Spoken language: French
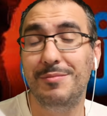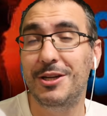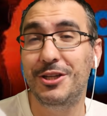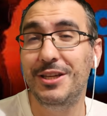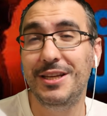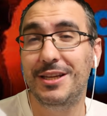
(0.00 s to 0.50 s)

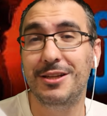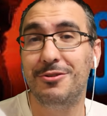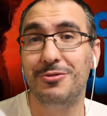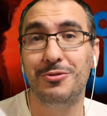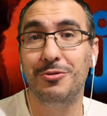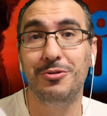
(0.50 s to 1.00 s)
imaginer
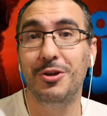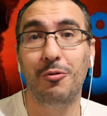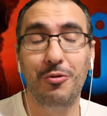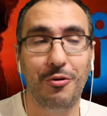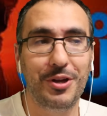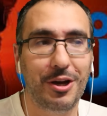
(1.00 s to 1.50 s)
qu'il se
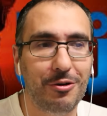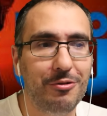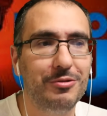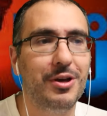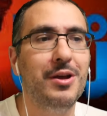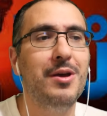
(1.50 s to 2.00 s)
déroule en
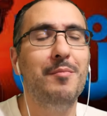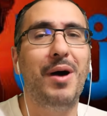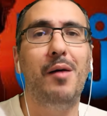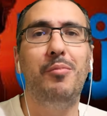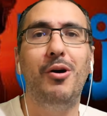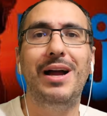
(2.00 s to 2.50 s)
Irlande
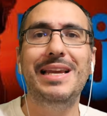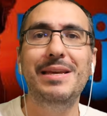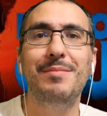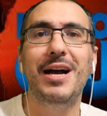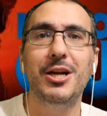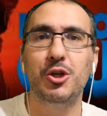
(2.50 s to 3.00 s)
par rapport à
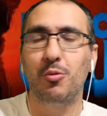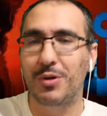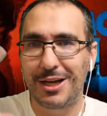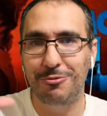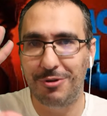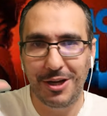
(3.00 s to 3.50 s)
l'image
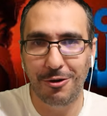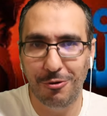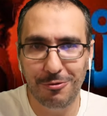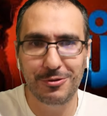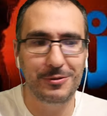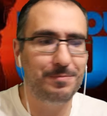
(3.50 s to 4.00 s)
qu'on a de
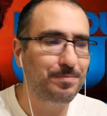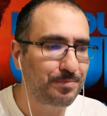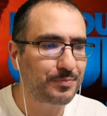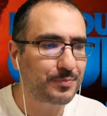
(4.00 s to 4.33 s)
l'Irlande